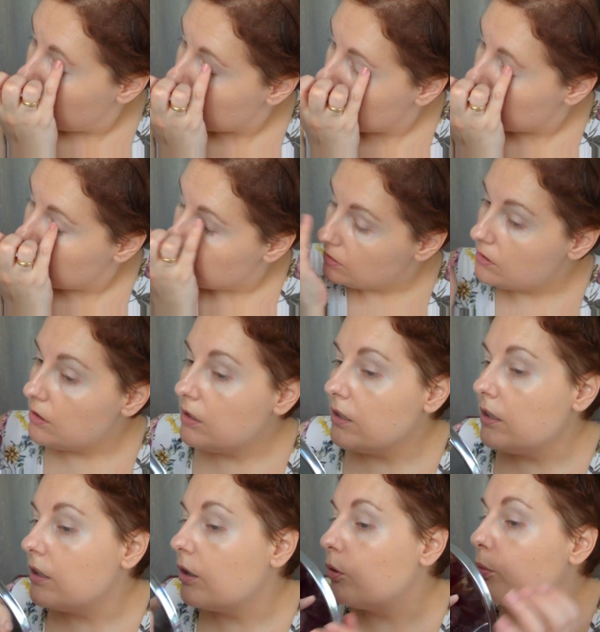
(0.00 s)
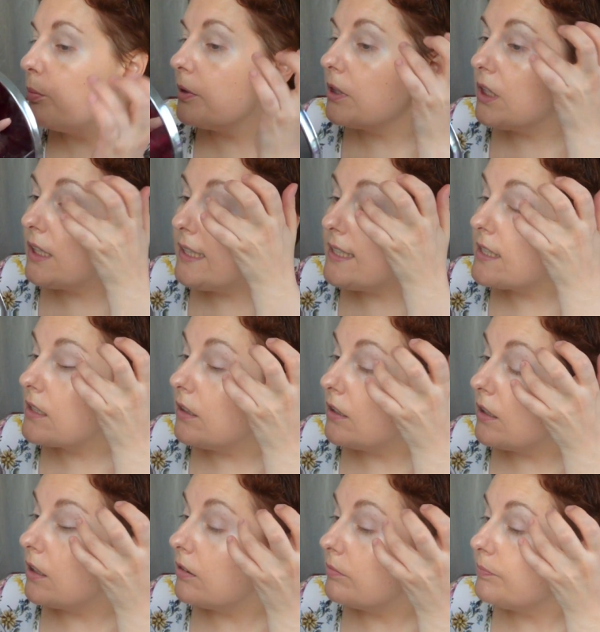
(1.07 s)
Какие тени, я купила
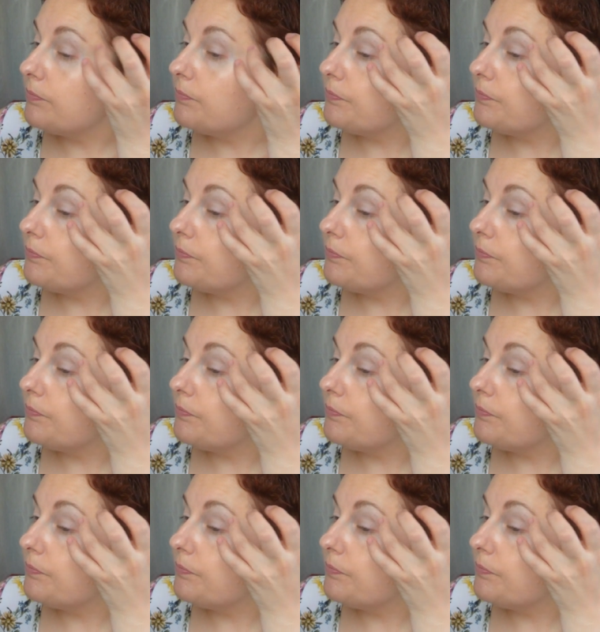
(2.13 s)
несколько.